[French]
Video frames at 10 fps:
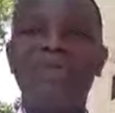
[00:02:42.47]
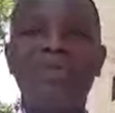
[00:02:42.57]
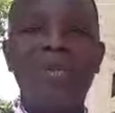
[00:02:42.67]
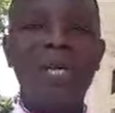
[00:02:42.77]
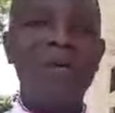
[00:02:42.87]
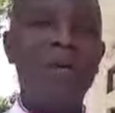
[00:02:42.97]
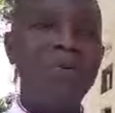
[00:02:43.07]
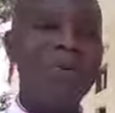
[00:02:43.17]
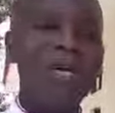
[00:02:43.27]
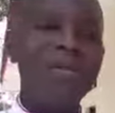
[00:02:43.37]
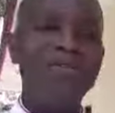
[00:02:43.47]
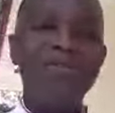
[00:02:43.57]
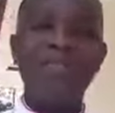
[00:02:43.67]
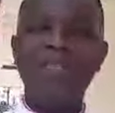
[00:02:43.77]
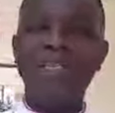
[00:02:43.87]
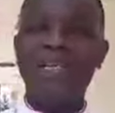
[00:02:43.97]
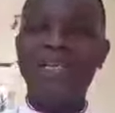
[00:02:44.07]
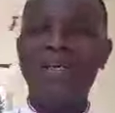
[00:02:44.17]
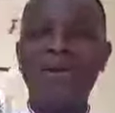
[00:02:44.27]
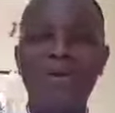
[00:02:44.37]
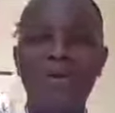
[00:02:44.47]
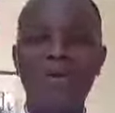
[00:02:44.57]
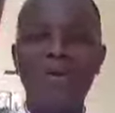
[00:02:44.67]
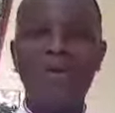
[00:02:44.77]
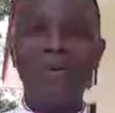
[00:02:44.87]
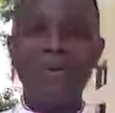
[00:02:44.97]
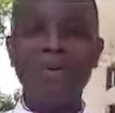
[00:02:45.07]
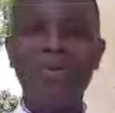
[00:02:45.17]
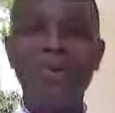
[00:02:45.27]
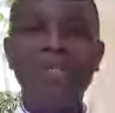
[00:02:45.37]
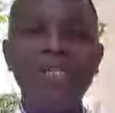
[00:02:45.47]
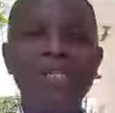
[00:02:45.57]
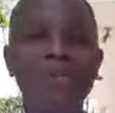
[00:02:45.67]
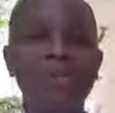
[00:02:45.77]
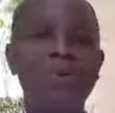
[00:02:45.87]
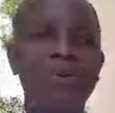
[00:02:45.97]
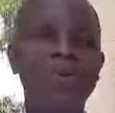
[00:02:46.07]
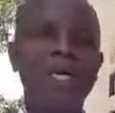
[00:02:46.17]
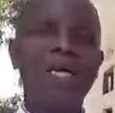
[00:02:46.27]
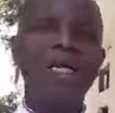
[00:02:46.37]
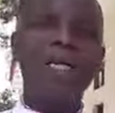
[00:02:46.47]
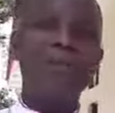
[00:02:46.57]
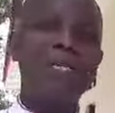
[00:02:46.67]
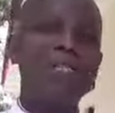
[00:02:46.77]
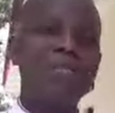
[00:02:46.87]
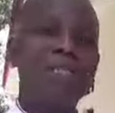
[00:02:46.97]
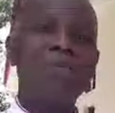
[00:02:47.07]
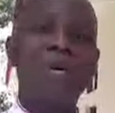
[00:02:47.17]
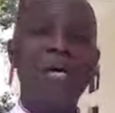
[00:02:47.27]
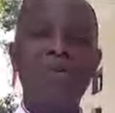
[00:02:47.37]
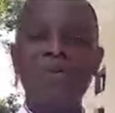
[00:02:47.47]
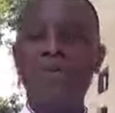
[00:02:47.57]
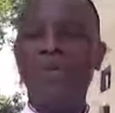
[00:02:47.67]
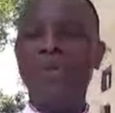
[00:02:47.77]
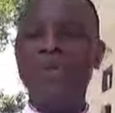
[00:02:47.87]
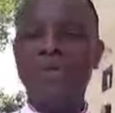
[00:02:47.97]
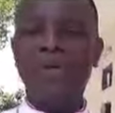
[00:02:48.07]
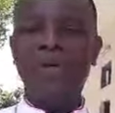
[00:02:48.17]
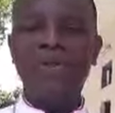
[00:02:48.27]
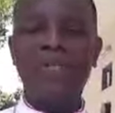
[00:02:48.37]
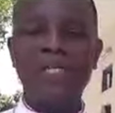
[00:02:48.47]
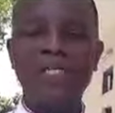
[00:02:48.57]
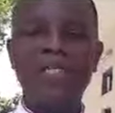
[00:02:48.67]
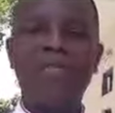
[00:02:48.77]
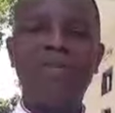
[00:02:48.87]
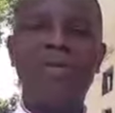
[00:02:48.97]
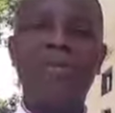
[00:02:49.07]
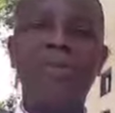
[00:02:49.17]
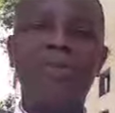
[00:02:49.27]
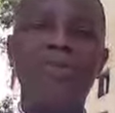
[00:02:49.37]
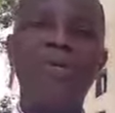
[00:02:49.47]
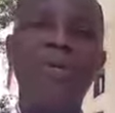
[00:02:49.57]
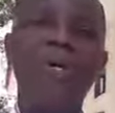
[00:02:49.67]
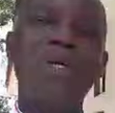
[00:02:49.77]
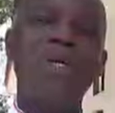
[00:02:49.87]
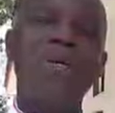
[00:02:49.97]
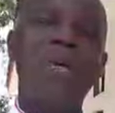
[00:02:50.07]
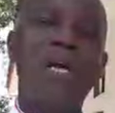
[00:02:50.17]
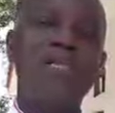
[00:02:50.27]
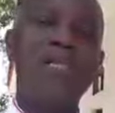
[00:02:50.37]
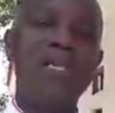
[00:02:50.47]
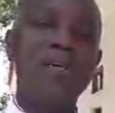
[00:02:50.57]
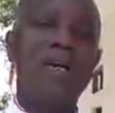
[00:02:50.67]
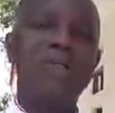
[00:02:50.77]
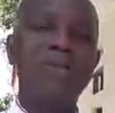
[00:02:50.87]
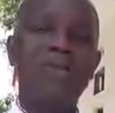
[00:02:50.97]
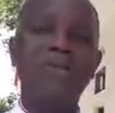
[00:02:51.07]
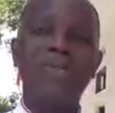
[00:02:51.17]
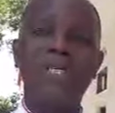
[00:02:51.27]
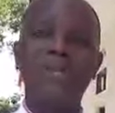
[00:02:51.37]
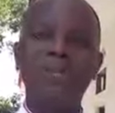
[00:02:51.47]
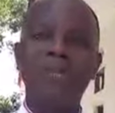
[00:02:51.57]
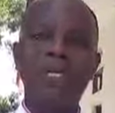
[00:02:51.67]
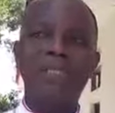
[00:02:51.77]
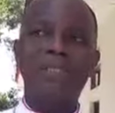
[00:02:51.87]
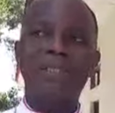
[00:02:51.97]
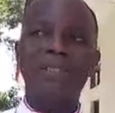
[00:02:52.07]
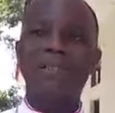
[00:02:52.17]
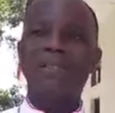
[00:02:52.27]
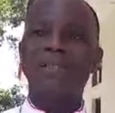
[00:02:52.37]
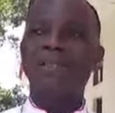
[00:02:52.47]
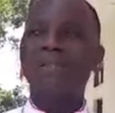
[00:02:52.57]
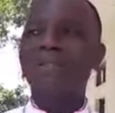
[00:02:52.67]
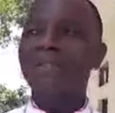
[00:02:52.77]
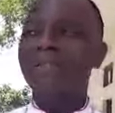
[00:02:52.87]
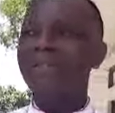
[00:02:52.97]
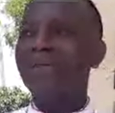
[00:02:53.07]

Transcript: Voilà en bref, c'est que je peux dire sur la messe chrismale ou sur le sens, la signification de la célébration de cette messe. Merci.